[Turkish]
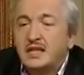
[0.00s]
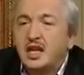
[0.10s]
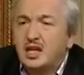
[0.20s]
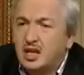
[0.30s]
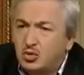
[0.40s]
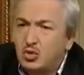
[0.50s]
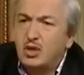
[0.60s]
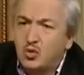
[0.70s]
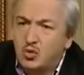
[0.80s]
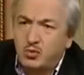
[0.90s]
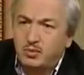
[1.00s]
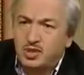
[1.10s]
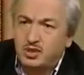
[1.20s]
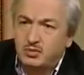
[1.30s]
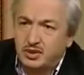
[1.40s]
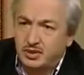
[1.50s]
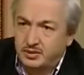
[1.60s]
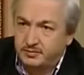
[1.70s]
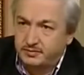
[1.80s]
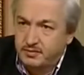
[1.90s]
entelektüel okuma.
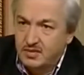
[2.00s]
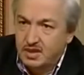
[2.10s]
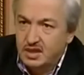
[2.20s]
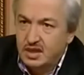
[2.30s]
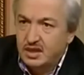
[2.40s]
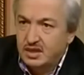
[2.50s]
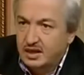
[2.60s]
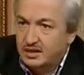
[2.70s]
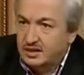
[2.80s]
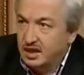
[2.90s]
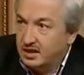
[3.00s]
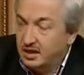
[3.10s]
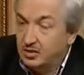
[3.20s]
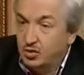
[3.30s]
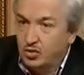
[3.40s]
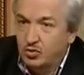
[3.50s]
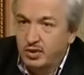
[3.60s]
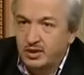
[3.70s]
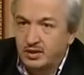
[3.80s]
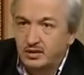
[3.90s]
Entelektüel şey. okuma tabii. Yani kainatı Zihinsel,
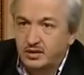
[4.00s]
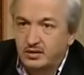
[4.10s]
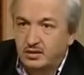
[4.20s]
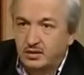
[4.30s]
okuma. kalbi